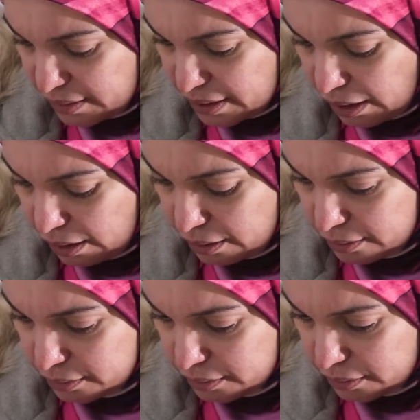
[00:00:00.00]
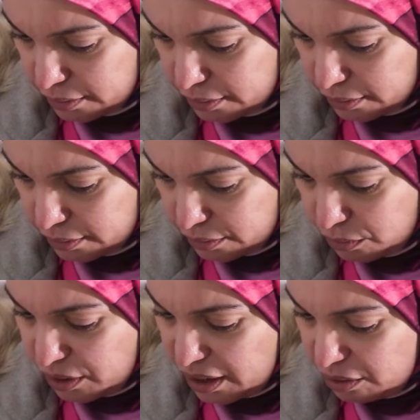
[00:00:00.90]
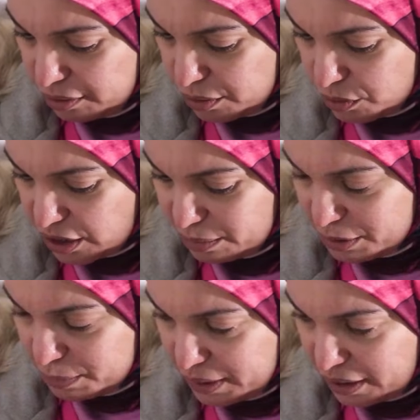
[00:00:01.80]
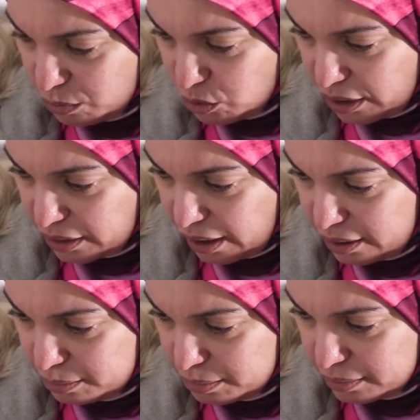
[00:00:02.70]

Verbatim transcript: صح ولو كان نقول لك واش راك متمني واش راك طالب